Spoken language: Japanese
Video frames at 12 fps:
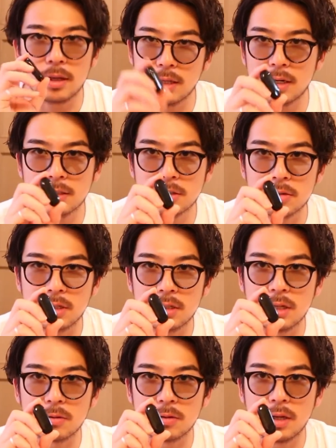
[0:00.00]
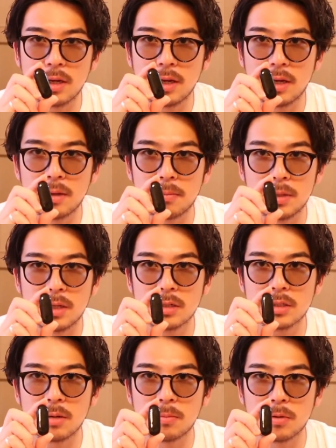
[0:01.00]
新しく出たので皆
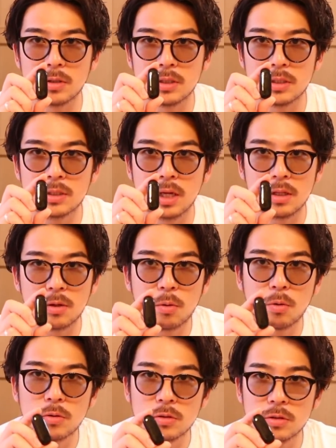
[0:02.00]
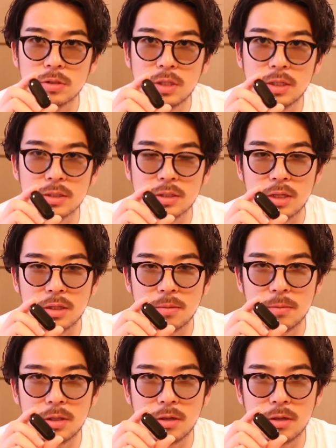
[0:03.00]
さんも実際に購入して使ってみ